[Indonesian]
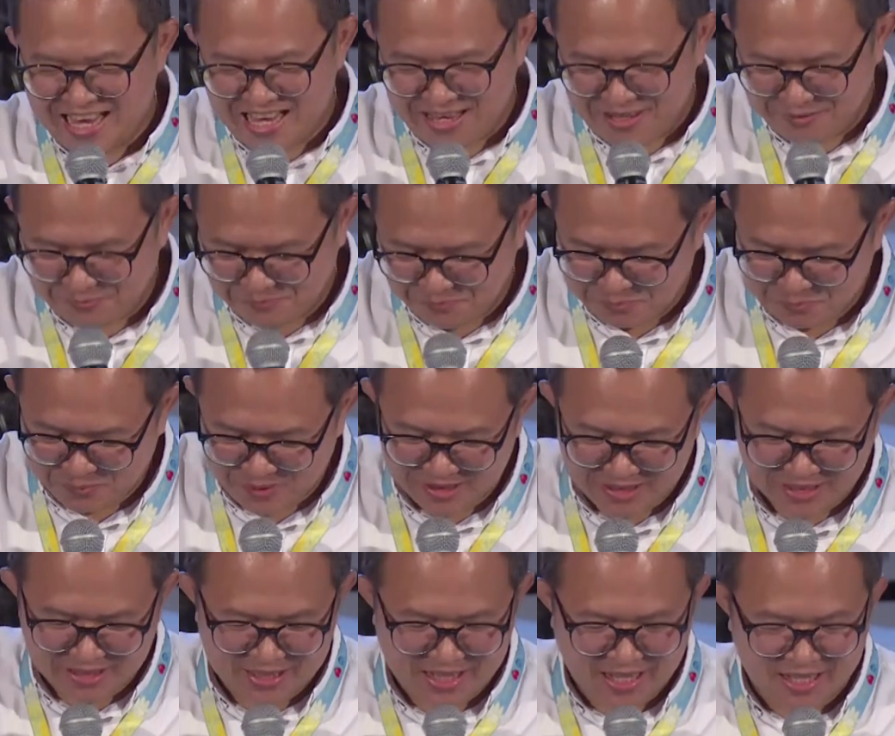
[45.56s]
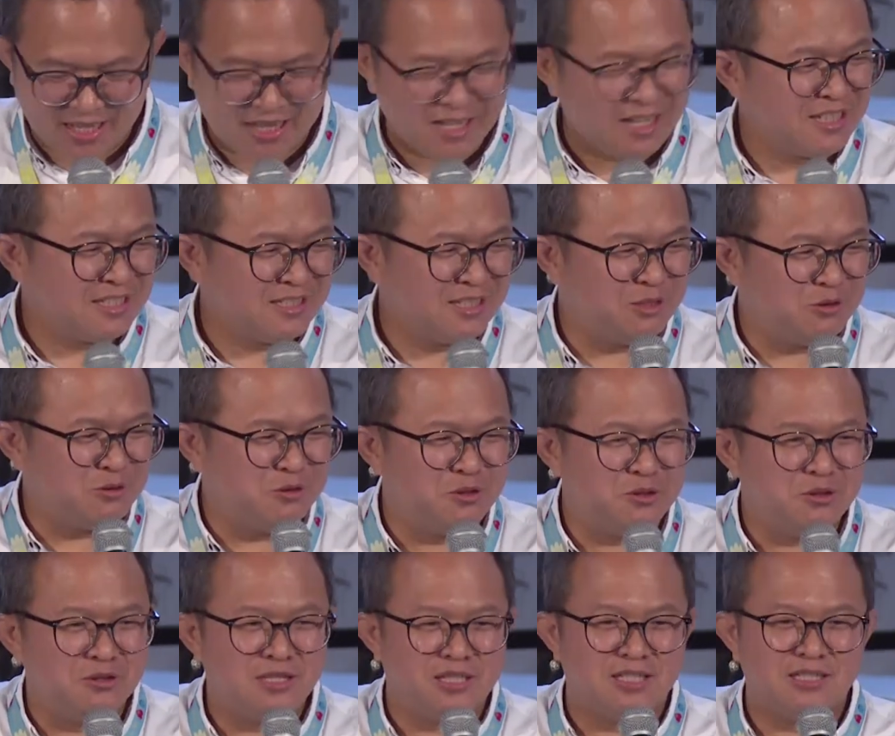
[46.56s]
ya, saya
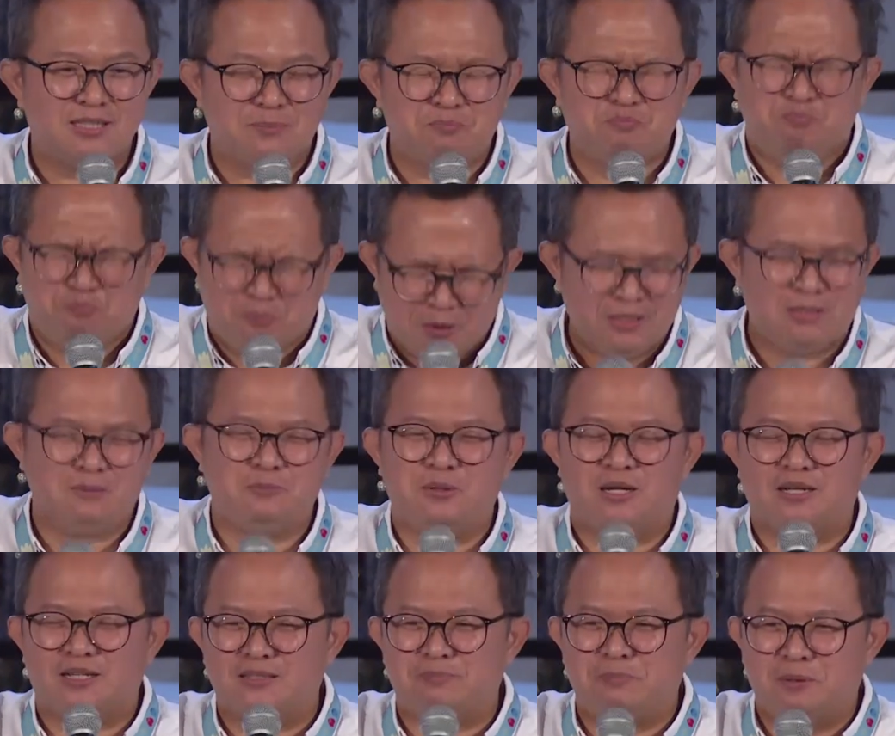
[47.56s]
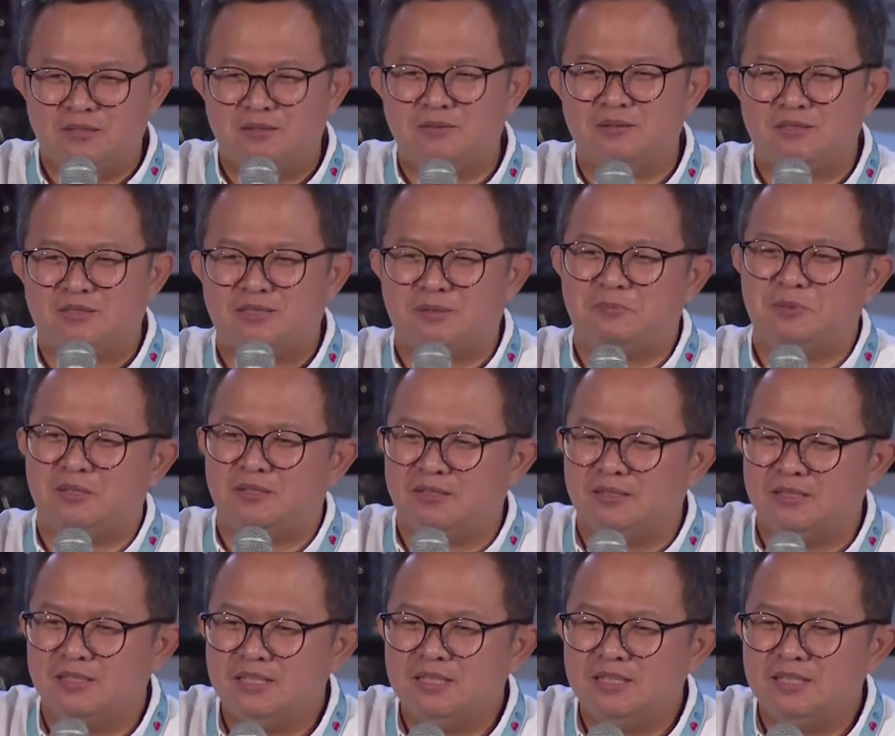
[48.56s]
sejujurnya sebel banget, benar-benar sebel.